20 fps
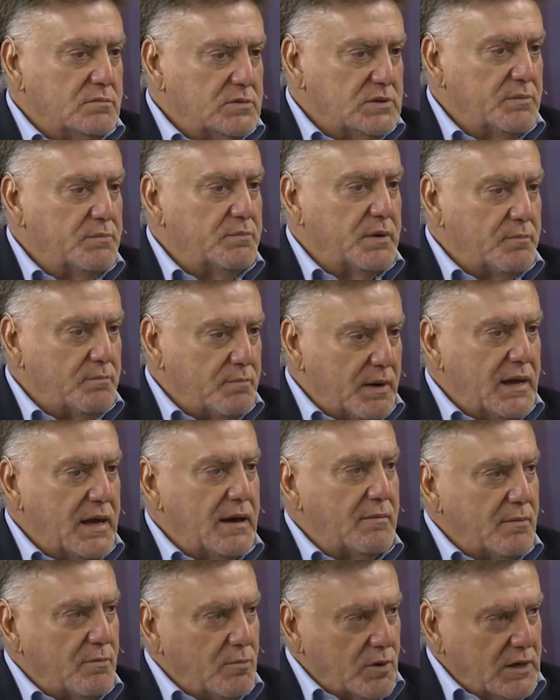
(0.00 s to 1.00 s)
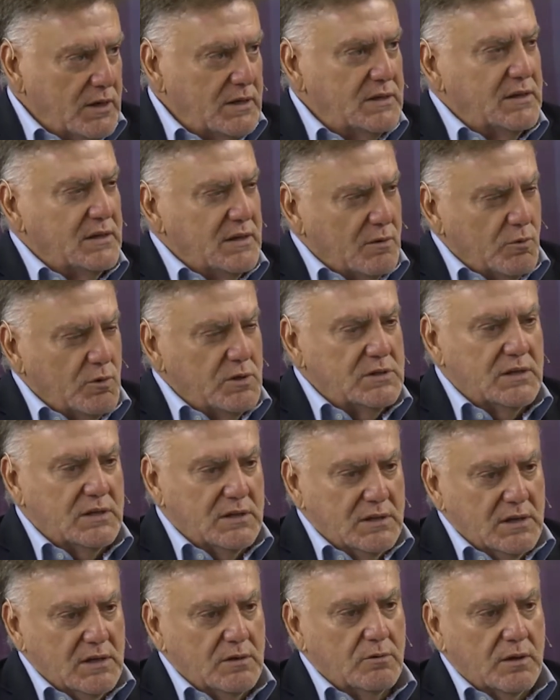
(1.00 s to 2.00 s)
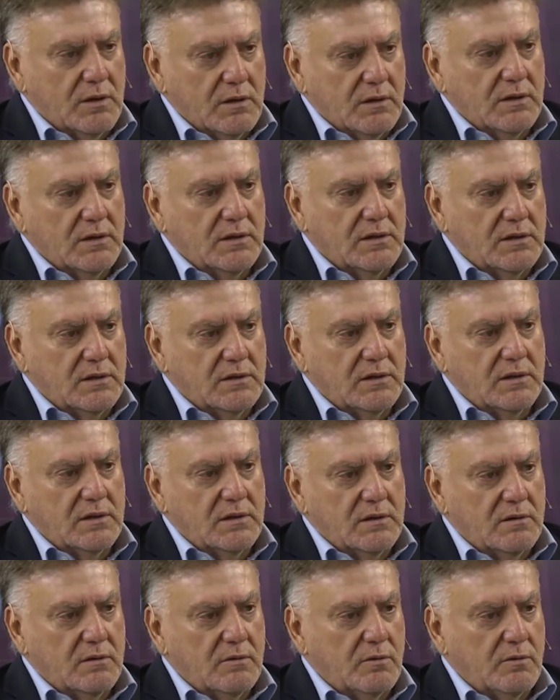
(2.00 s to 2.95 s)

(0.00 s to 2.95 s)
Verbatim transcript: siempre peleábamos en este, en el buen sentido, lo, lo